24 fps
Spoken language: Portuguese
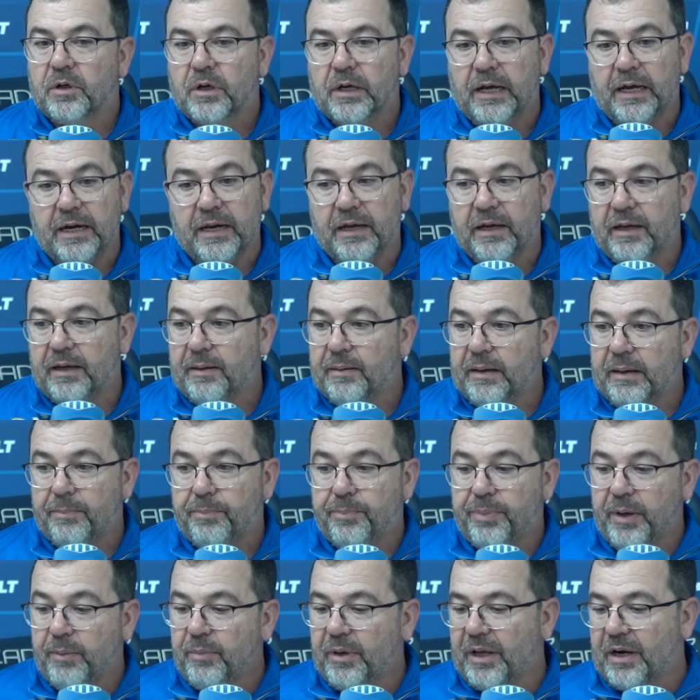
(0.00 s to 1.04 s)
Cara, a é, é,
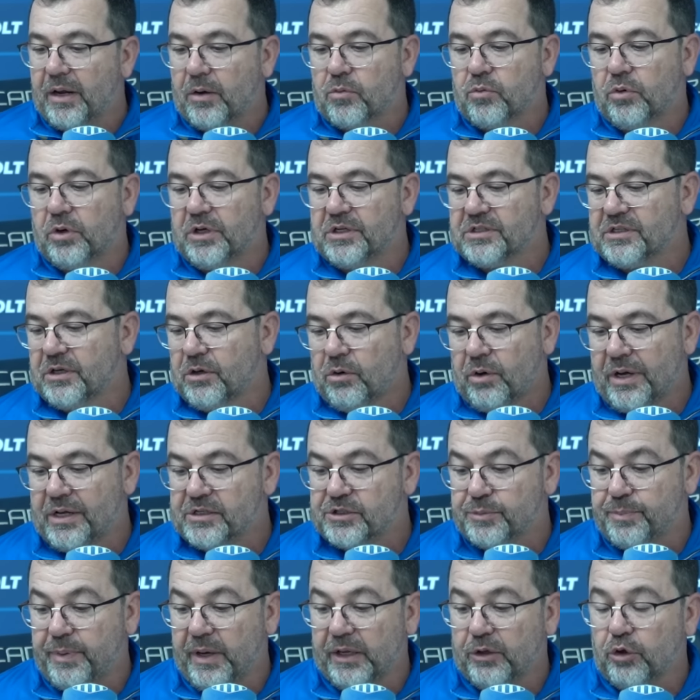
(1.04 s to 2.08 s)
primeira coisa, eu
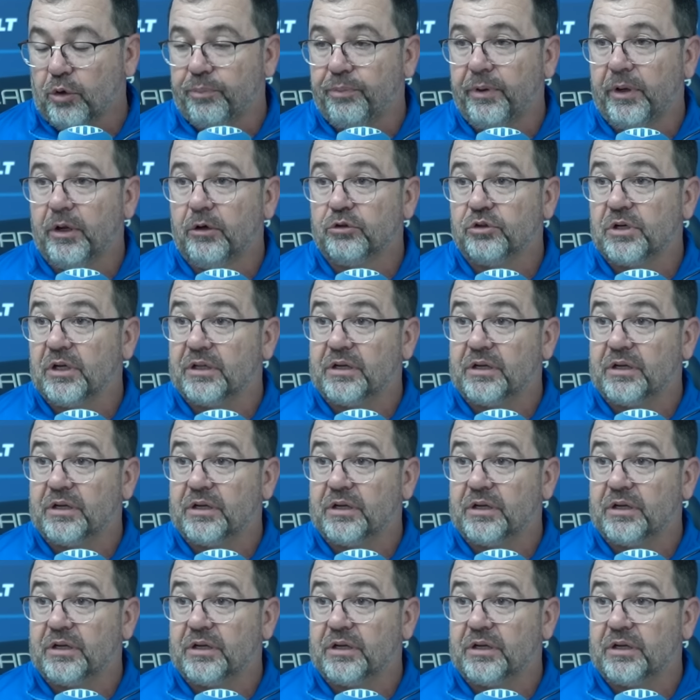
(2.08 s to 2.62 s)
respeito a opinião de